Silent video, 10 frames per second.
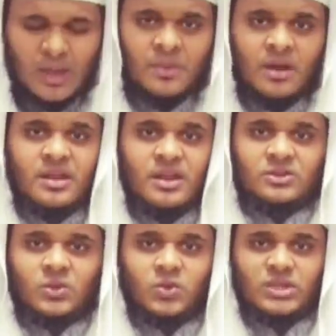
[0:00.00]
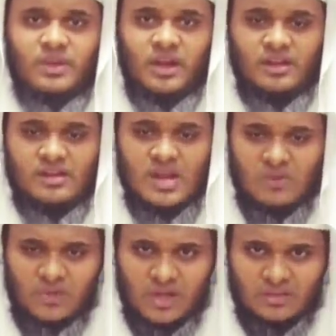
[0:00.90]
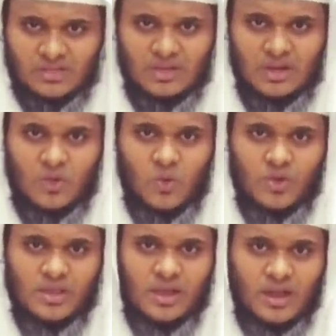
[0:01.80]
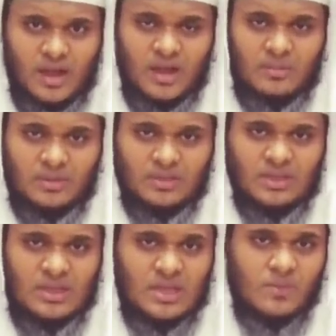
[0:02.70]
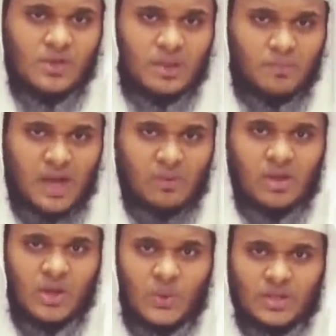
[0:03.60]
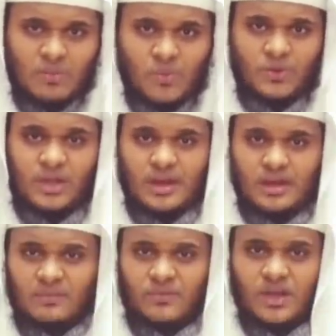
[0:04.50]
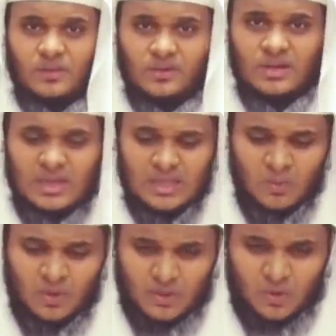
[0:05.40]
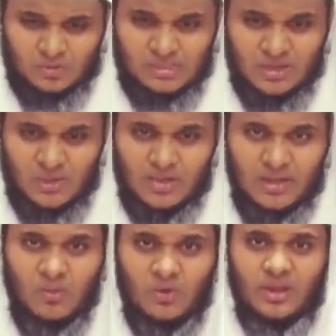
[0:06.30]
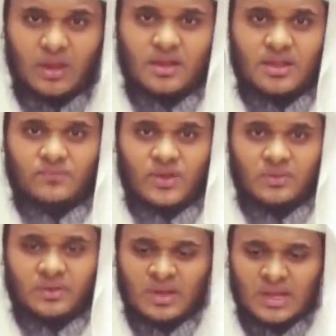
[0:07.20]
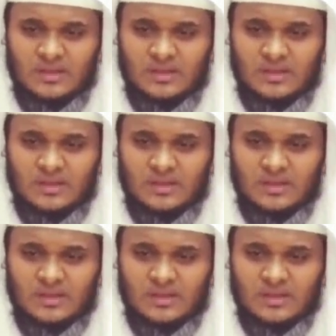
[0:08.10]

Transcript: ஆம் கண்ணியத்துக்குரியவர்களே விரைந்து செல்லக்கூடிய காலம் இது எம்முடைய பாவங்களுடைய மூட்டைகள் எவ்வளவு எம்முடைய குற்றங்களுடைய மூட்டைகள் எவ்வளவு